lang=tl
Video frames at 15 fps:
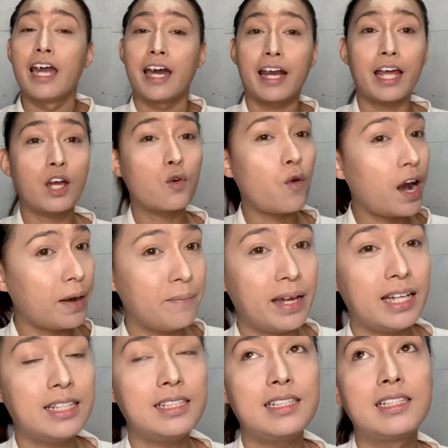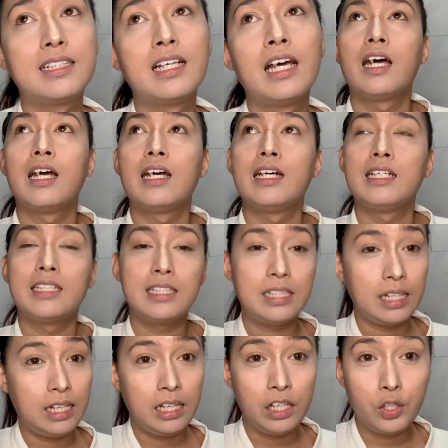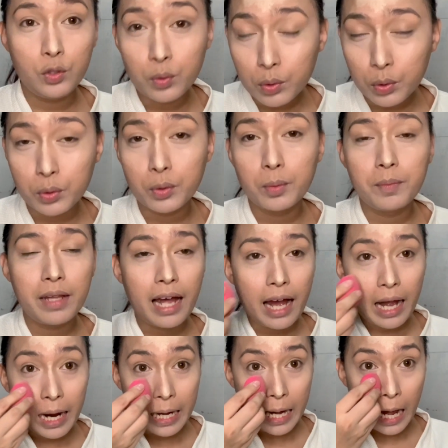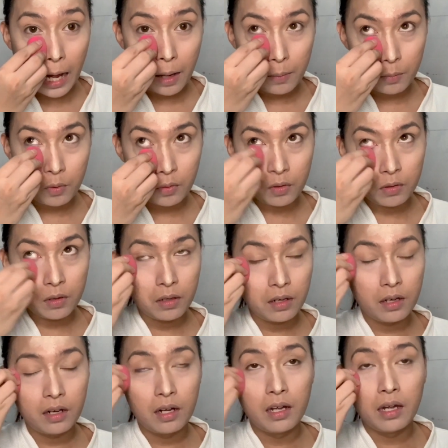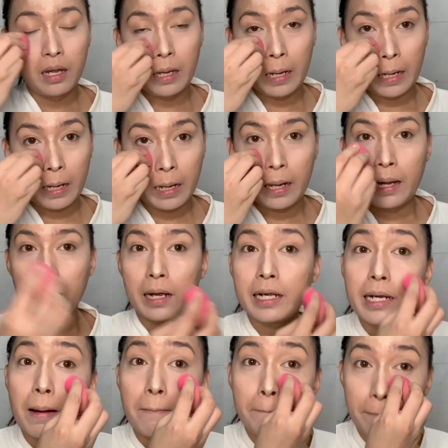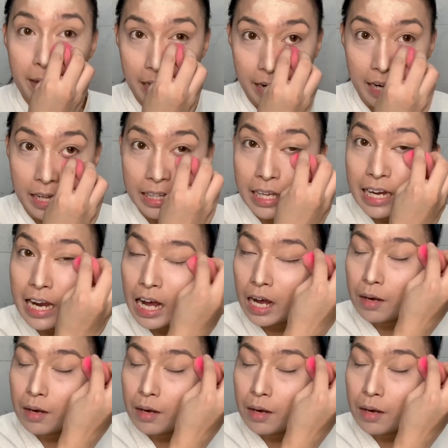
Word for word: requirements si YouTube na kailangan mong gampanan at kailangan